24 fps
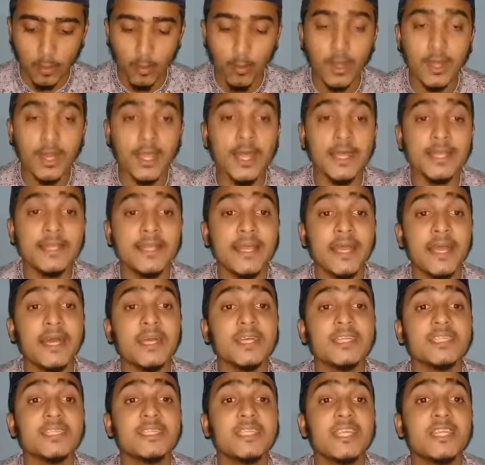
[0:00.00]
ওয়ালায়
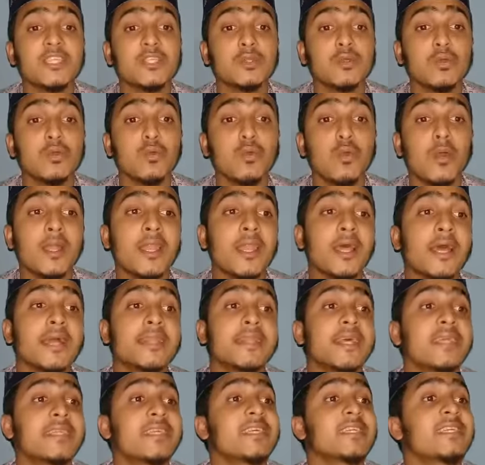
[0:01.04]
তাহাসু ওয়ালায়
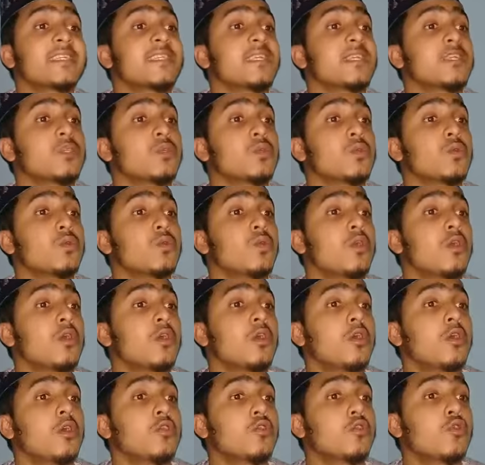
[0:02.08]
তাজাসু
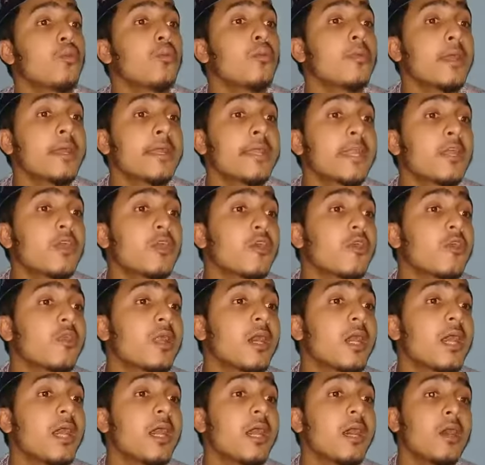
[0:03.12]
তোমরা কি করো
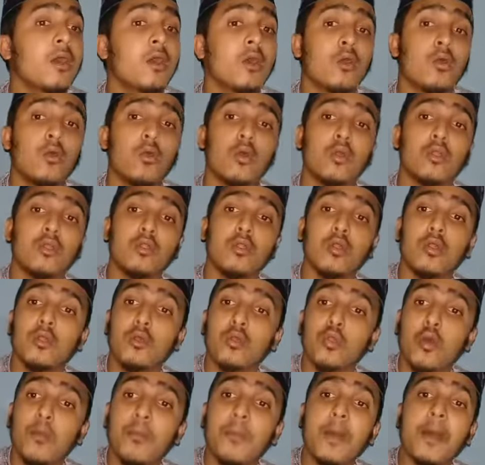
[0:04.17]
না অন্য
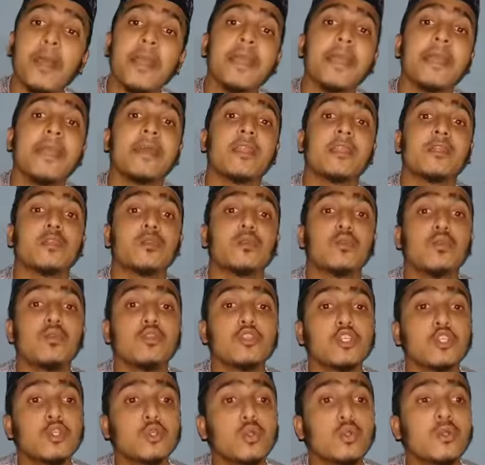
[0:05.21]
কোনো বায়ের
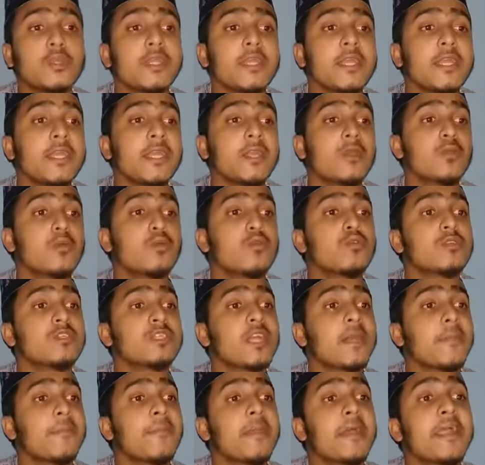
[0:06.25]
দুষ্টুটি
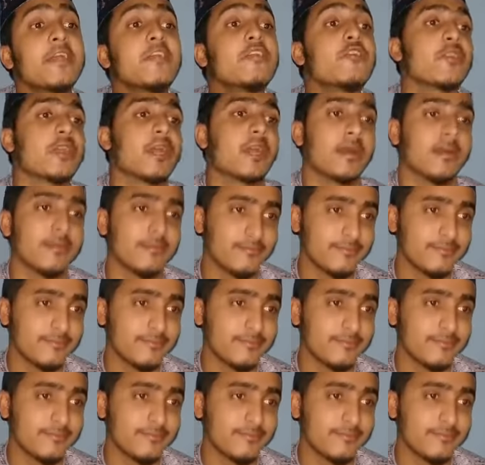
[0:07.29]
খুঁজে বেরিও না